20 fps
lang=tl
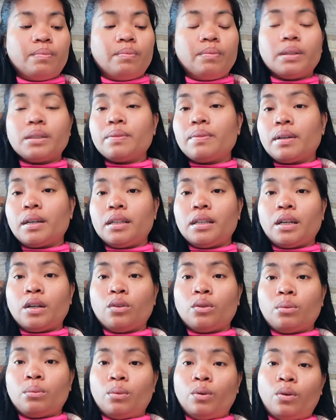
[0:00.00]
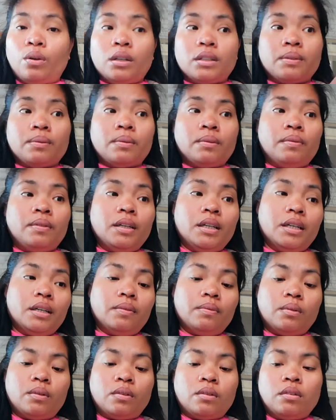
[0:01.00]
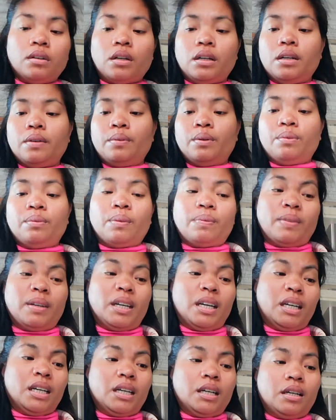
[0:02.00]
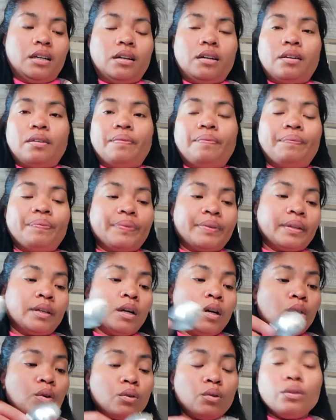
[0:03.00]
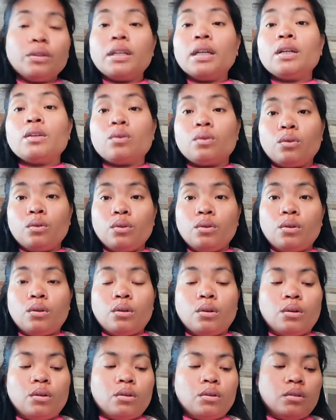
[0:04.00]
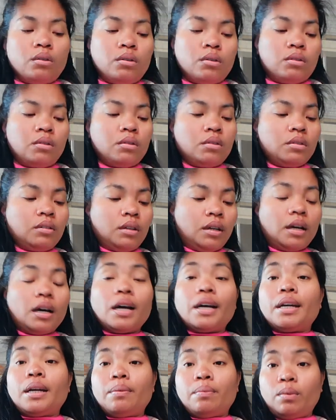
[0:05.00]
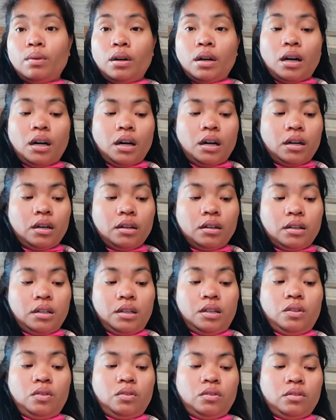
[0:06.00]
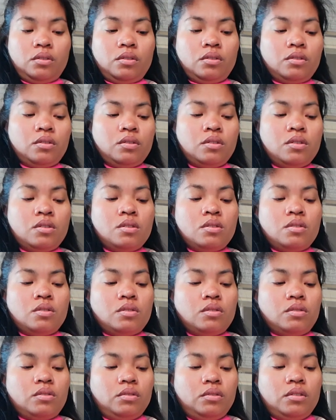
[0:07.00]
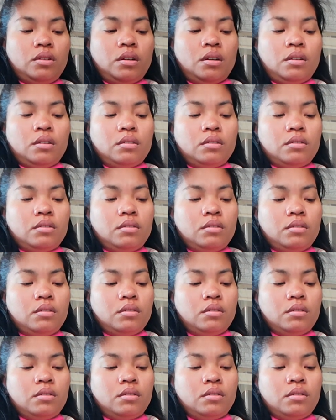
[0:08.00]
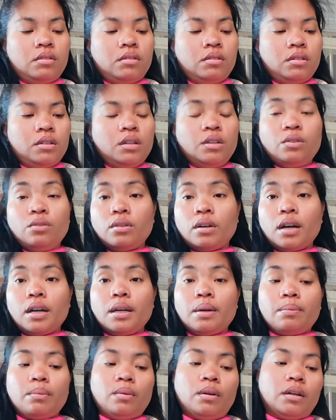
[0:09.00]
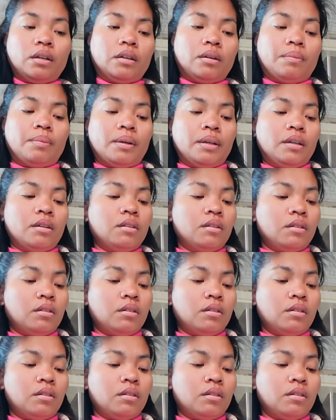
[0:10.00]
mas maganda yung tumulong ka sa pamilya mo, alam mo yun, magbigay ka ng Kunting tulong na kaya mo lang. Ganun. So, yeah. Yung kaya mo lang naman.